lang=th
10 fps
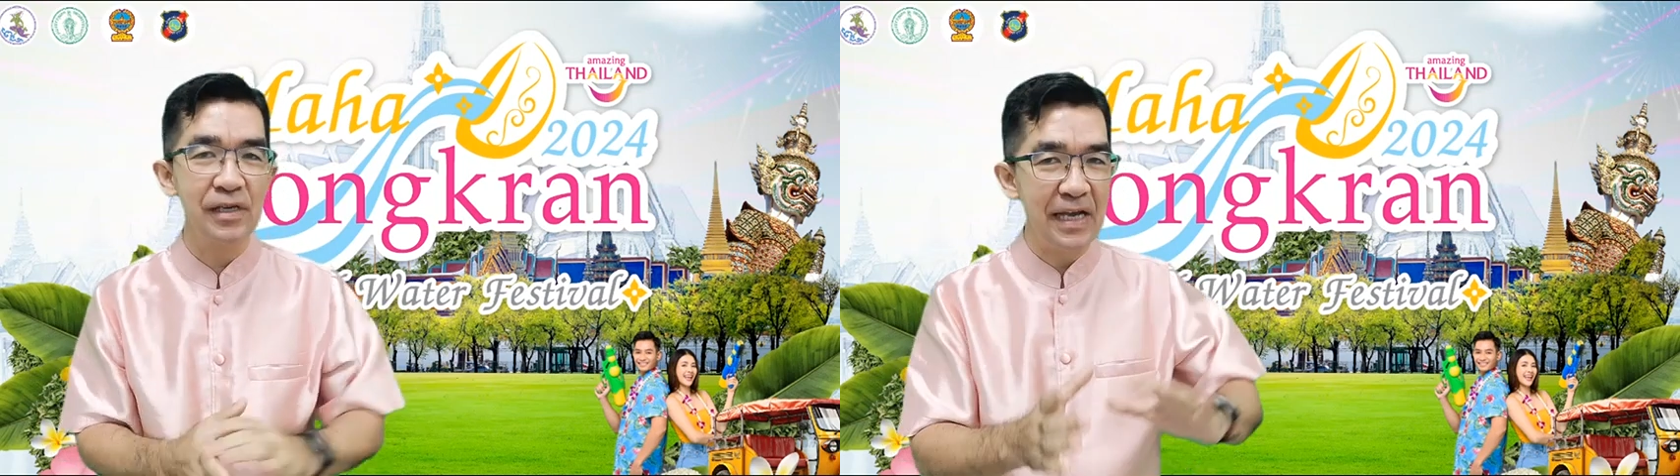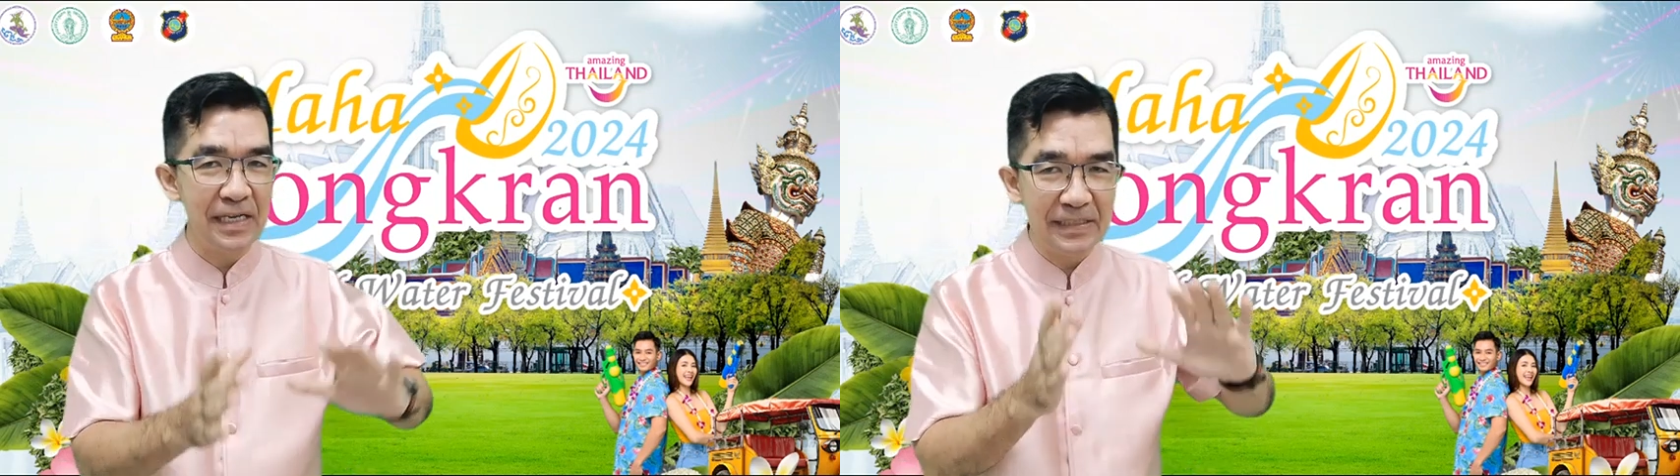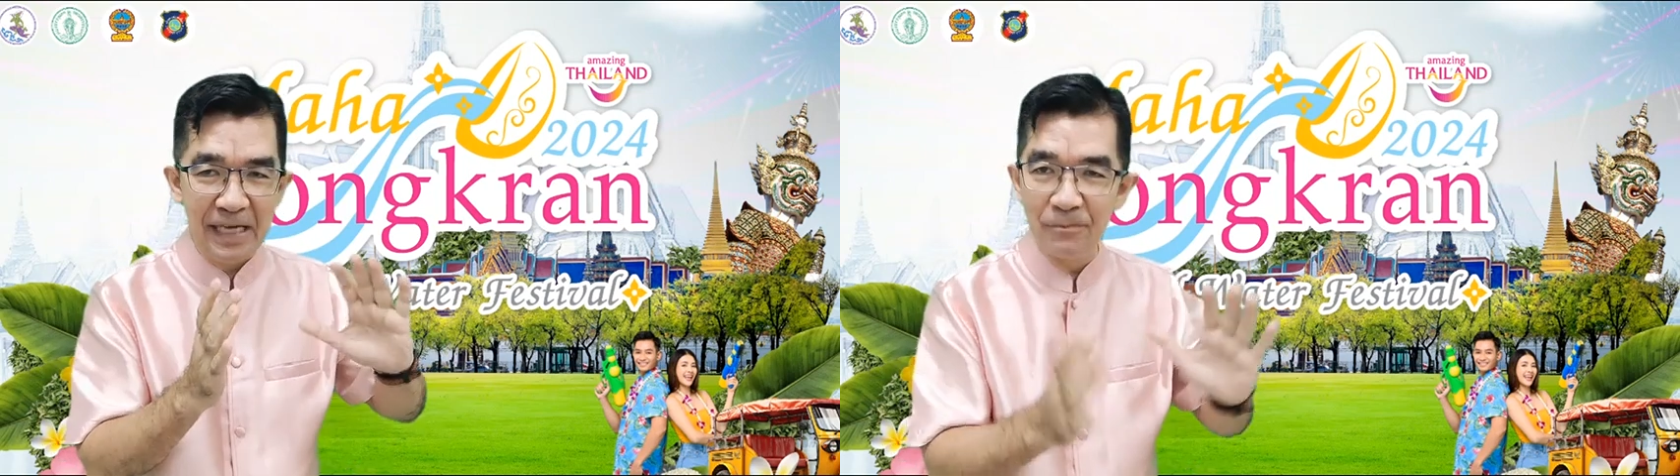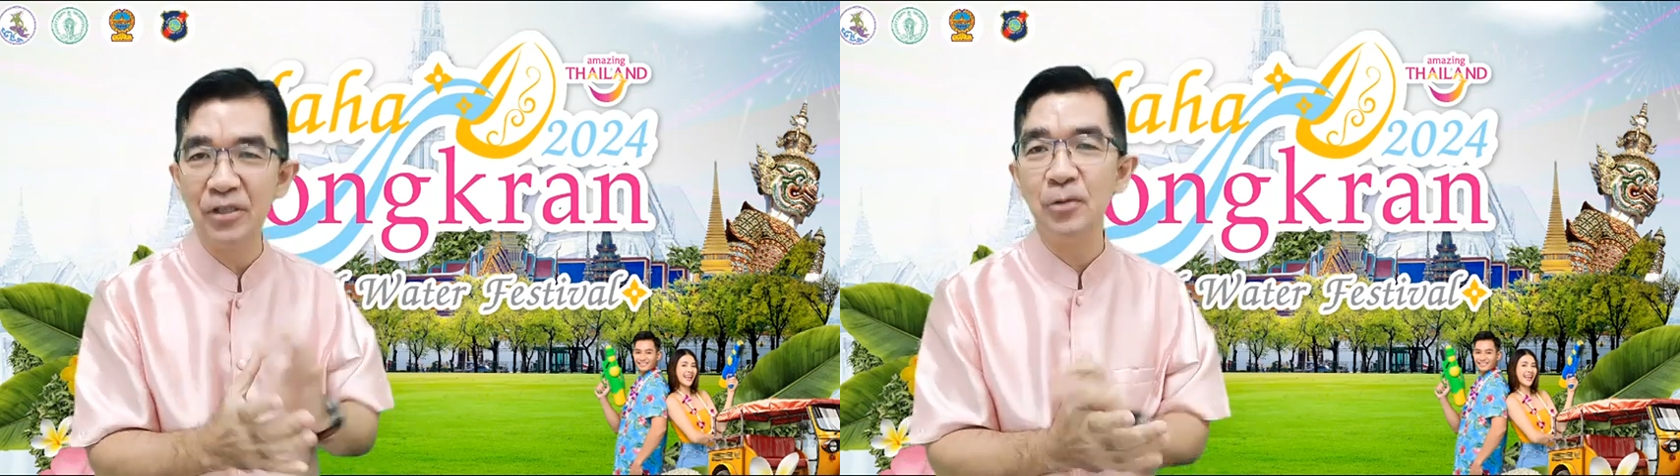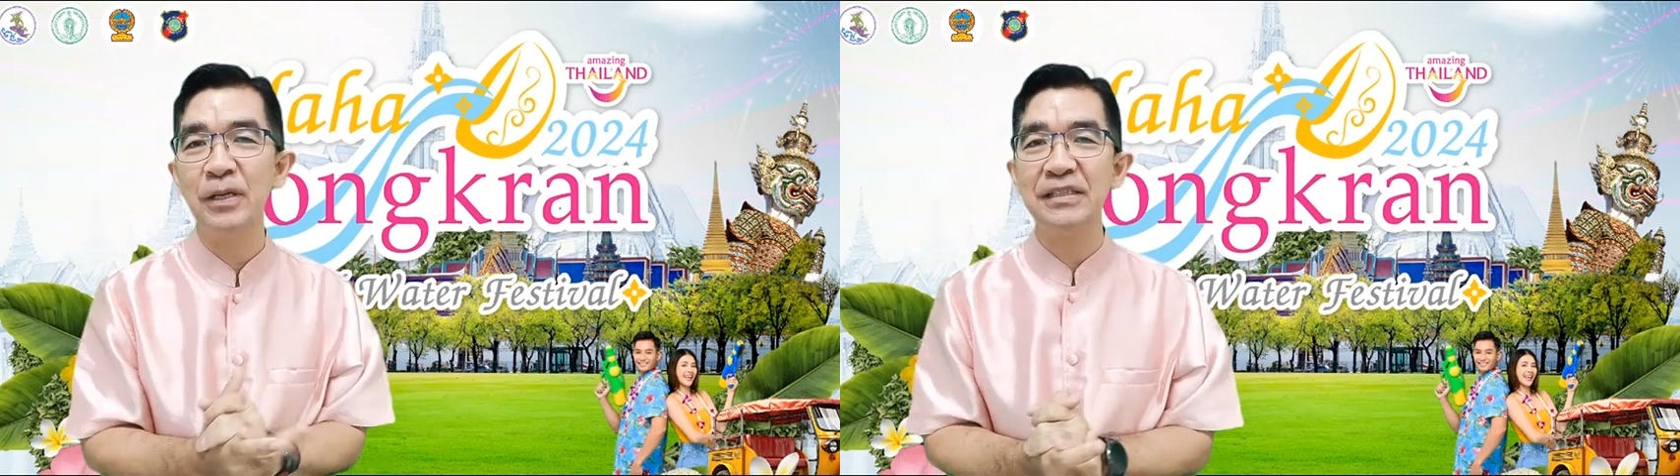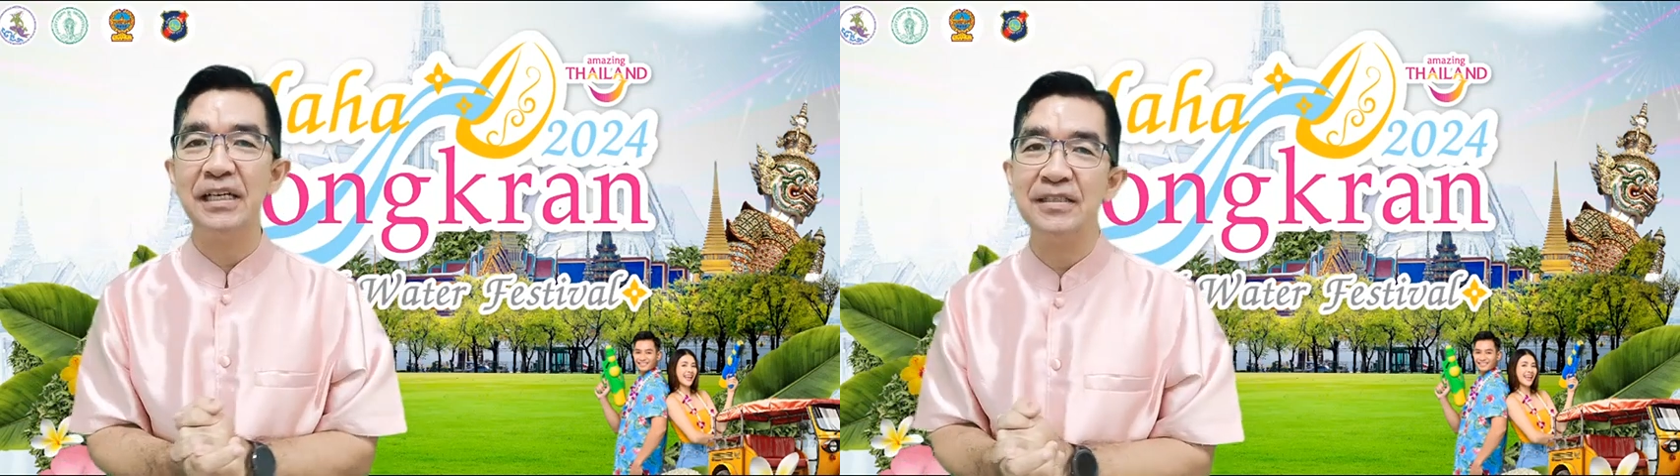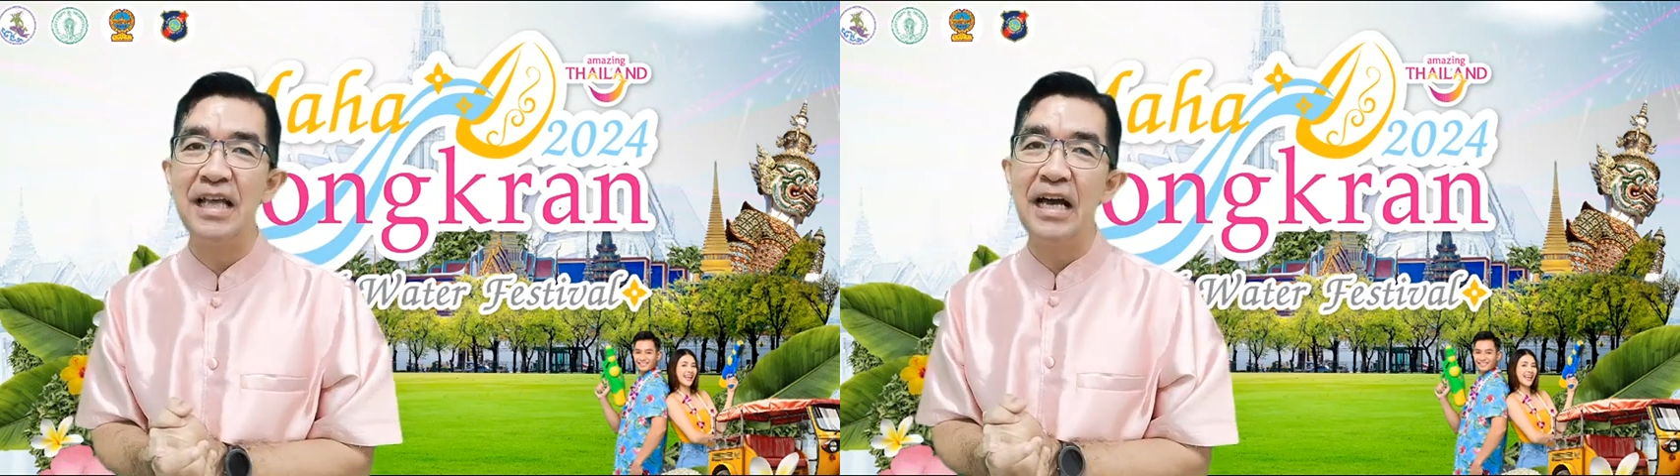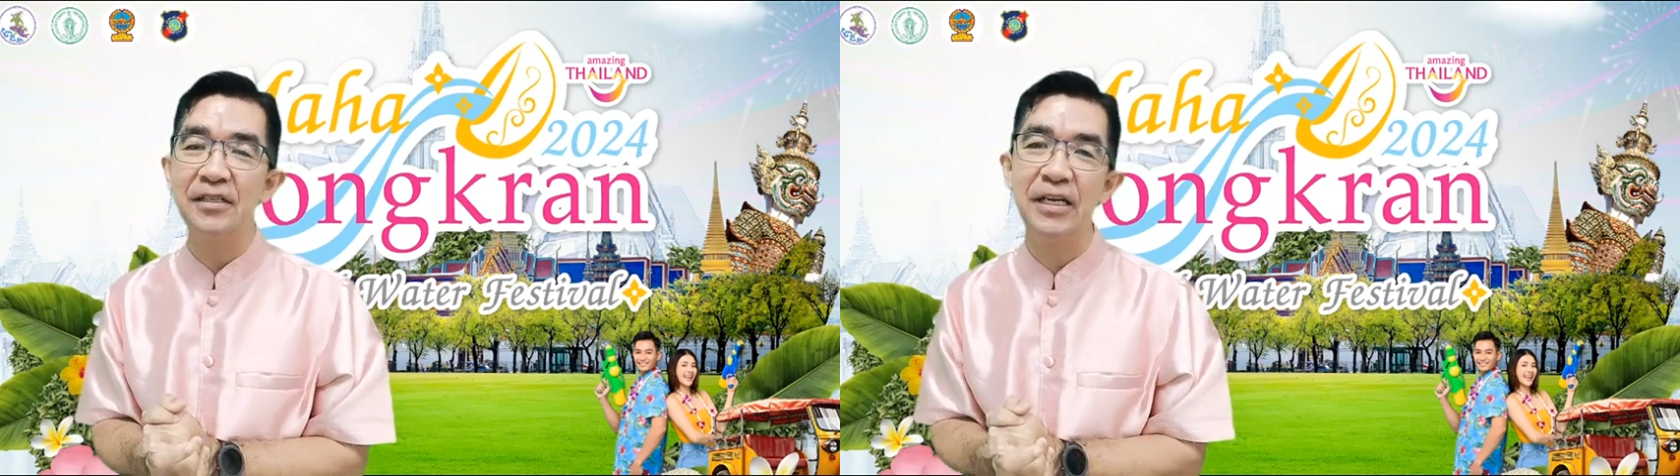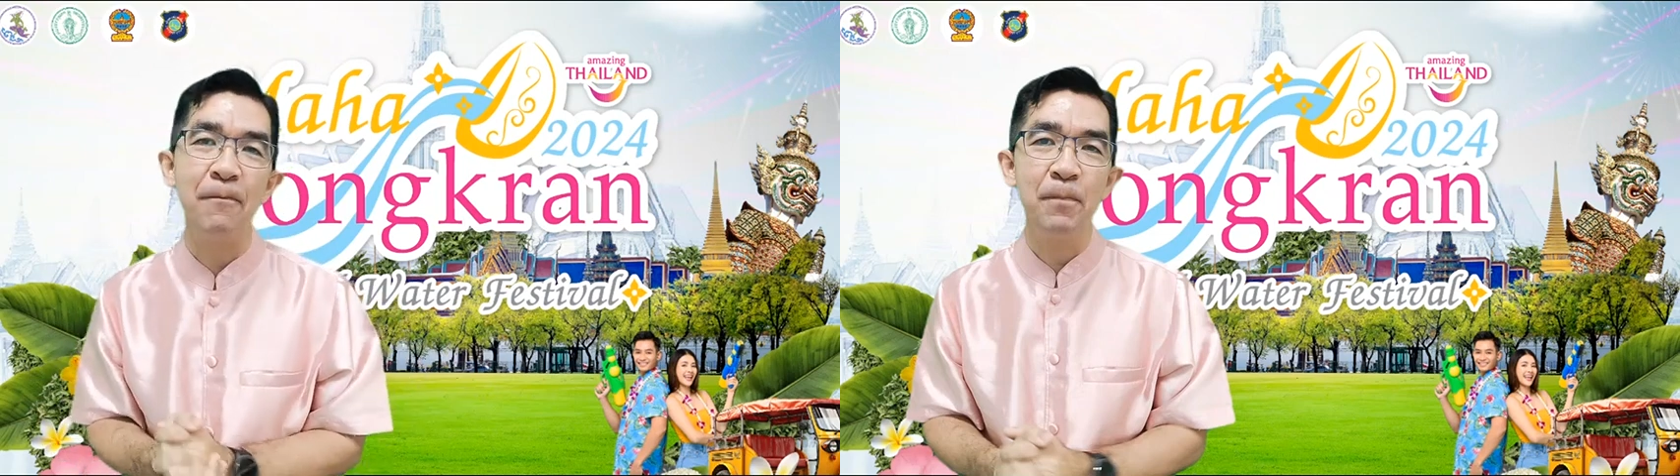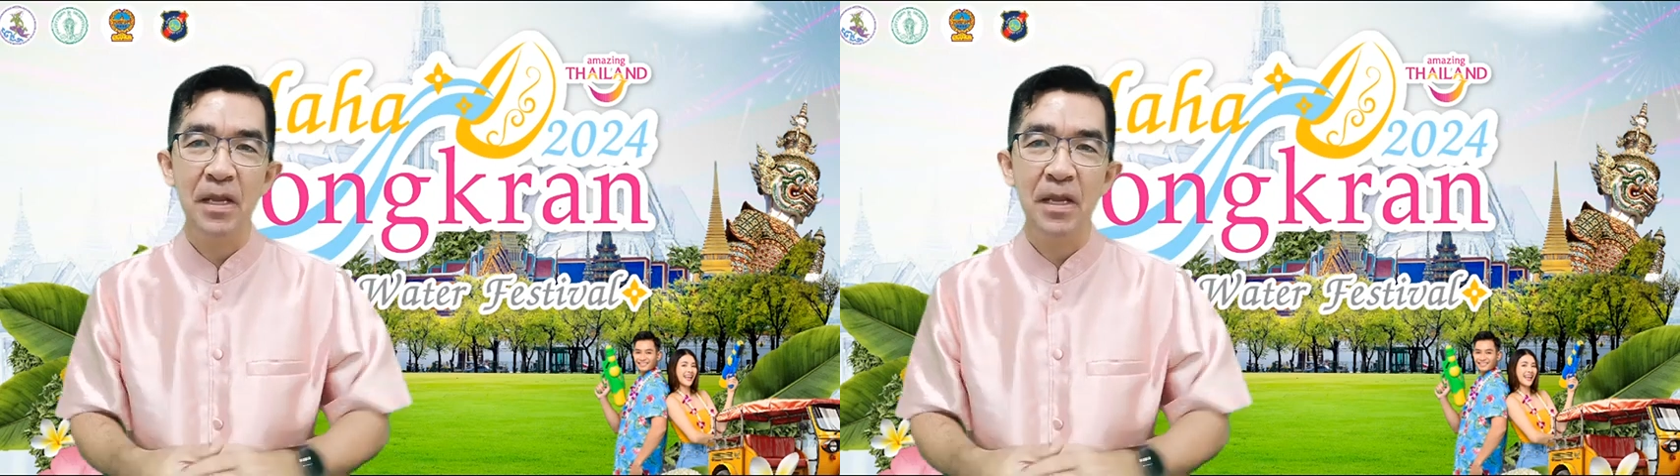กรานต์ตามจังหวัดต่างๆนะครับ